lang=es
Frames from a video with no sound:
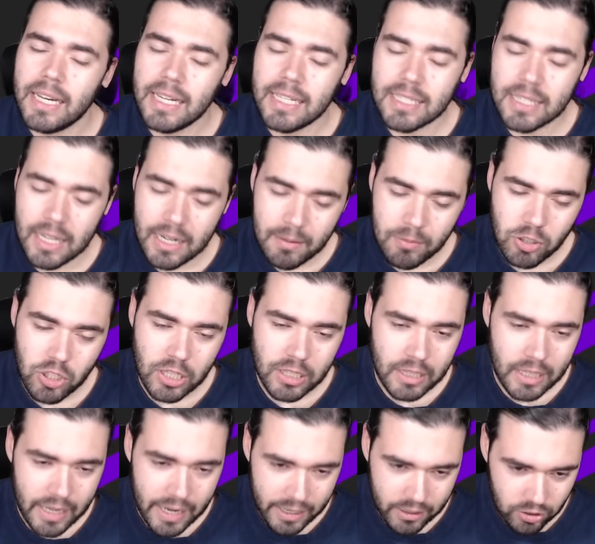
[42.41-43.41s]
Estaremos en
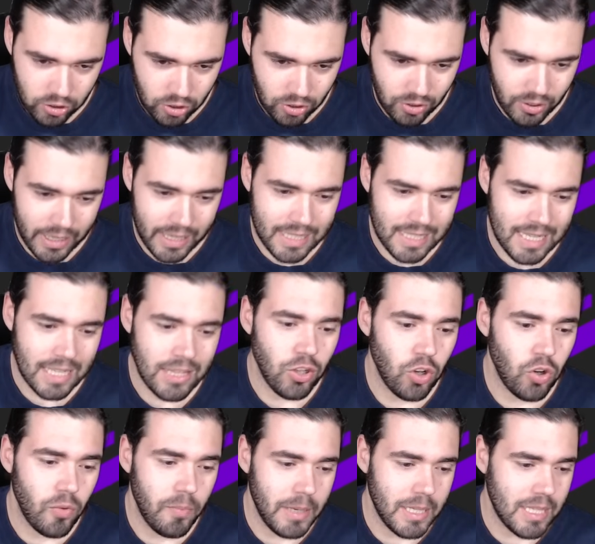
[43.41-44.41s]
directo
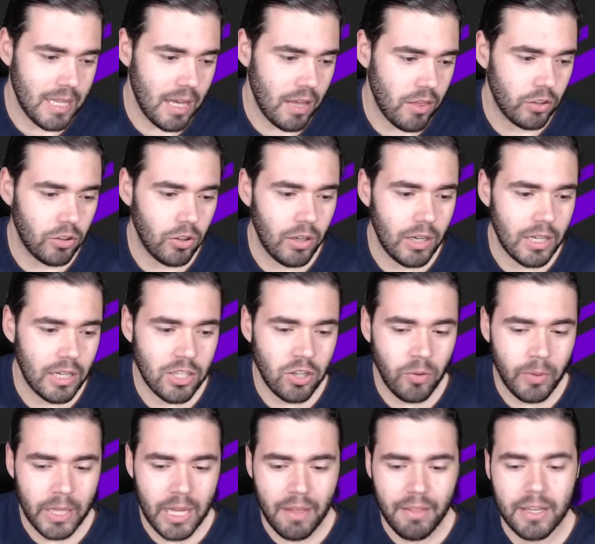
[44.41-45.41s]
echándole un vistazo a todas las
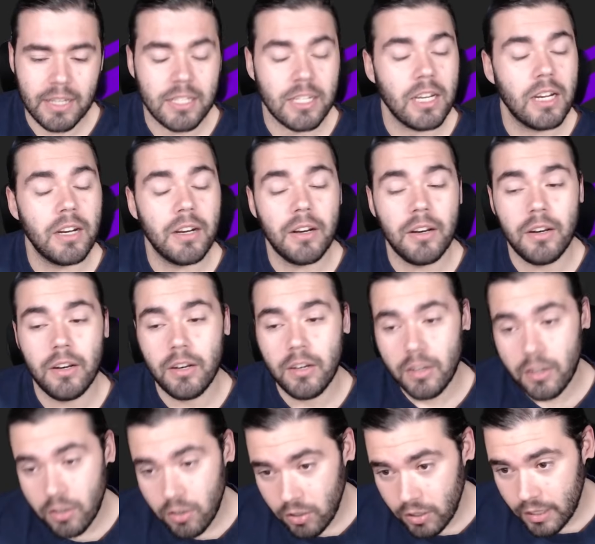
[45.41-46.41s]
novedades,
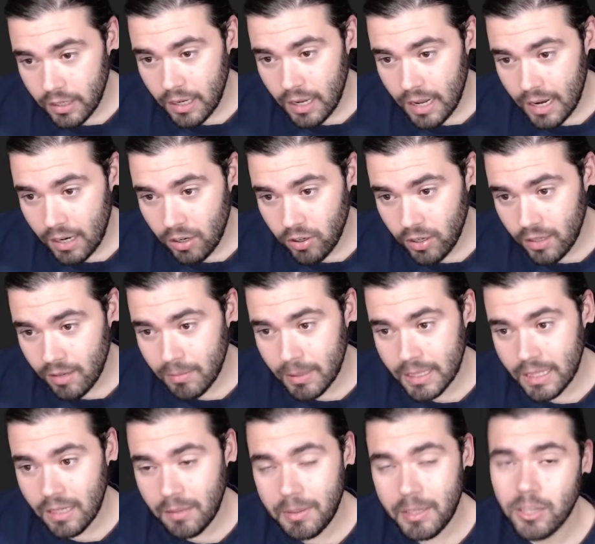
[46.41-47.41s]
no a la hora del
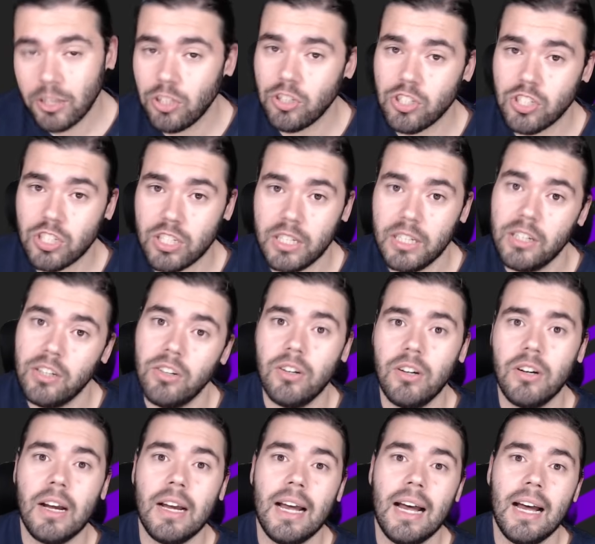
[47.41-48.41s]
mantenimiento,
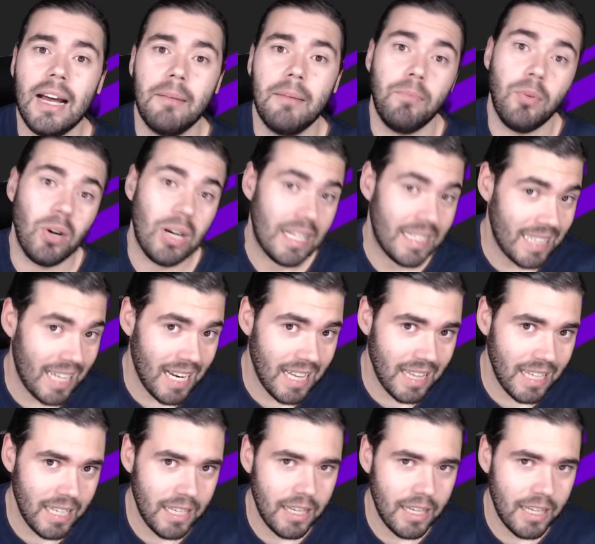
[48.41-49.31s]
sino por la tarde,